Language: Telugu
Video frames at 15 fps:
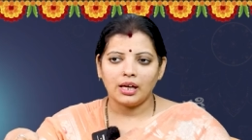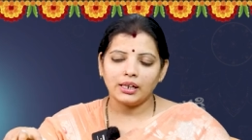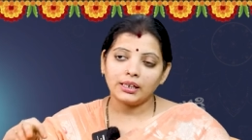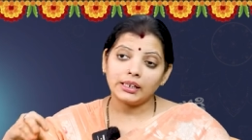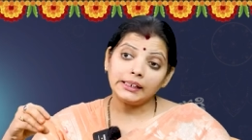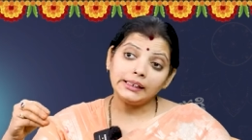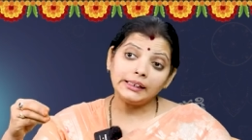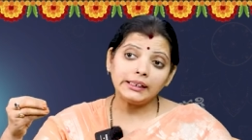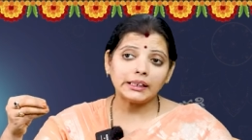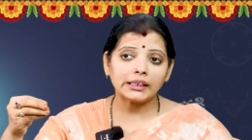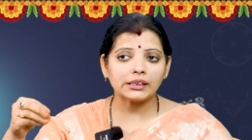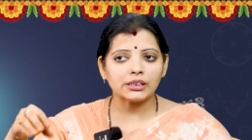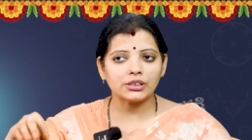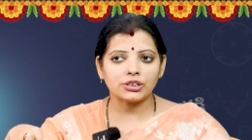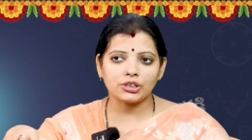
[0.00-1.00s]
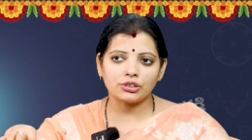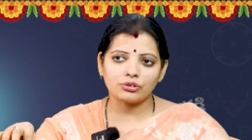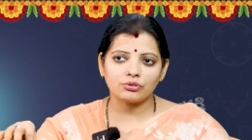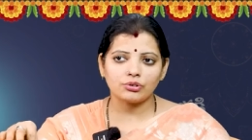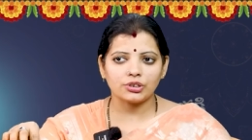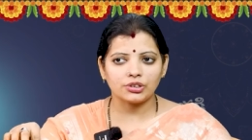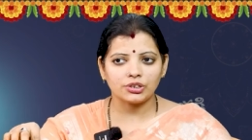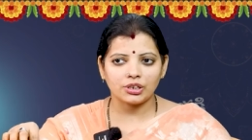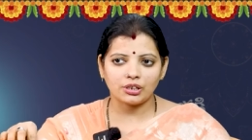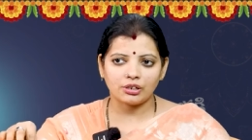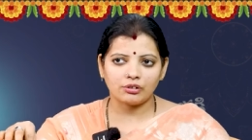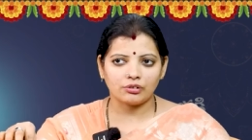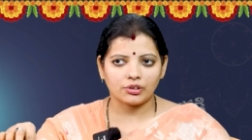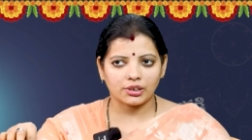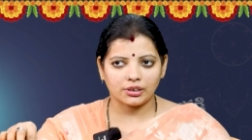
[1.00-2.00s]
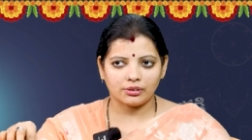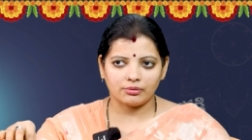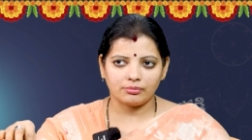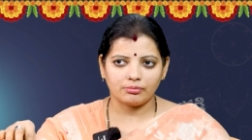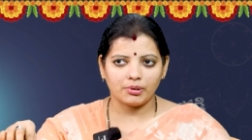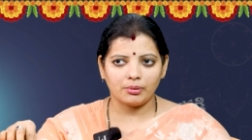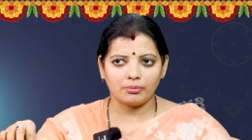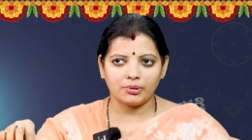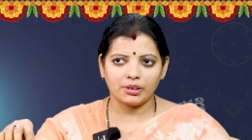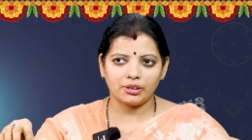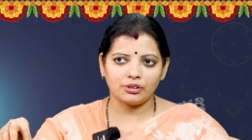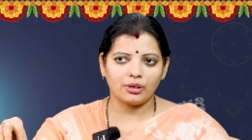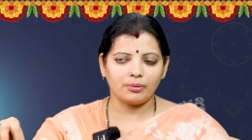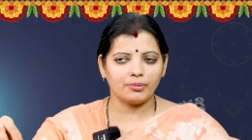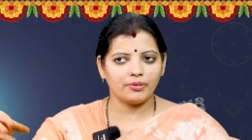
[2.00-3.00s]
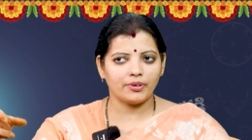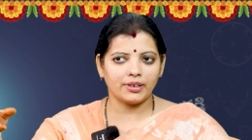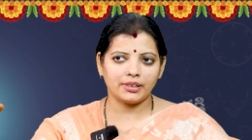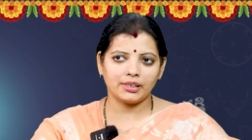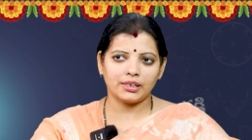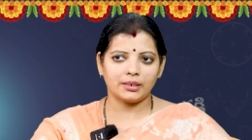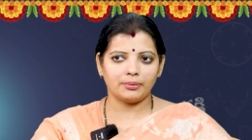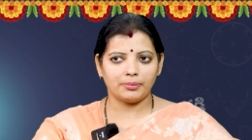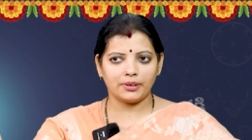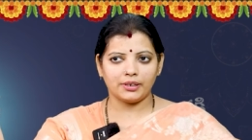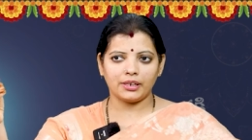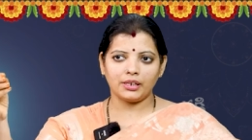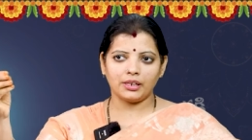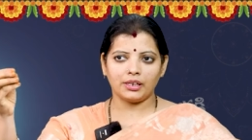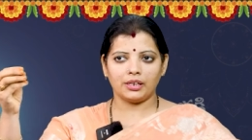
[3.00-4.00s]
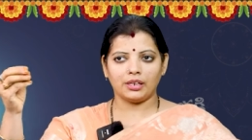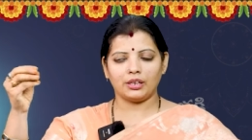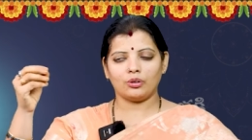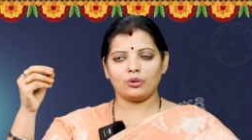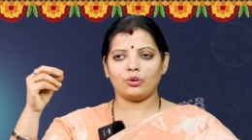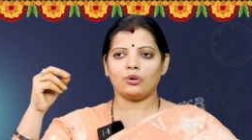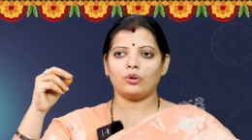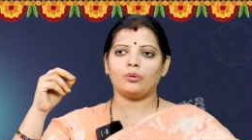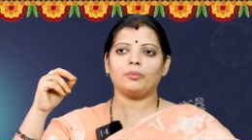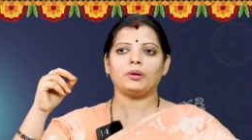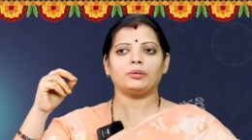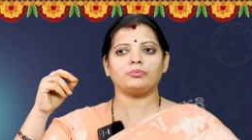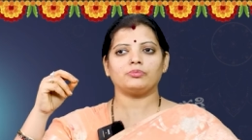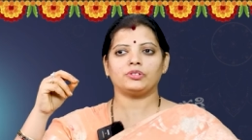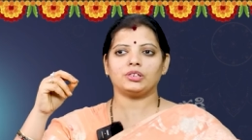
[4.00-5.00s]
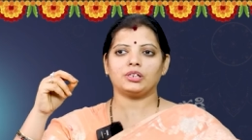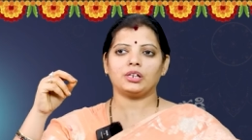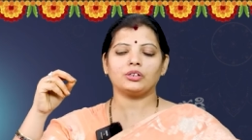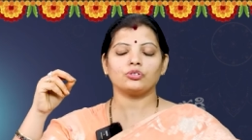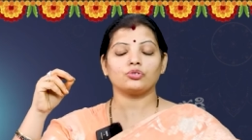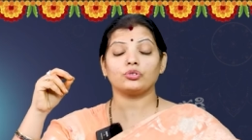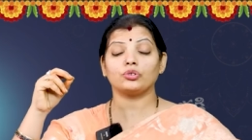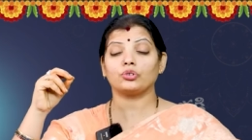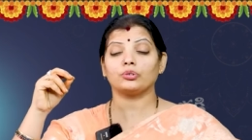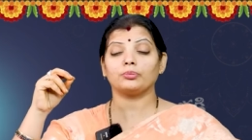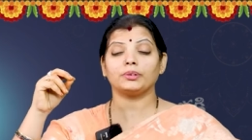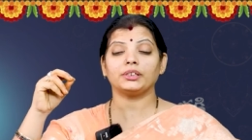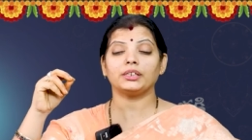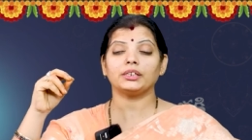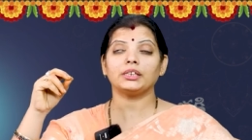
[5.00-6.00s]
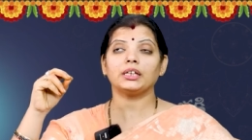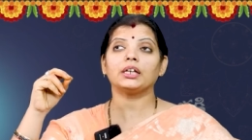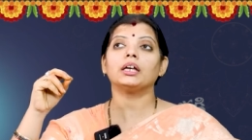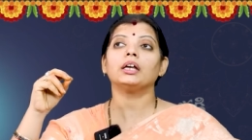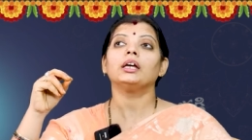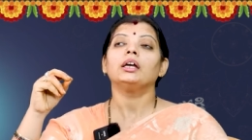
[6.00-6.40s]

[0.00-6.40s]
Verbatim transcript: అలాగే ఇంటికి తెచ్చేసుకునే చీరలు ఉంటాయి మామూలు ఏదో అమ్మవారి దగ్గర పెట్టి ఏదో మనం చీరలు ఇచ్చుకుంటే కొంతమంది అయితే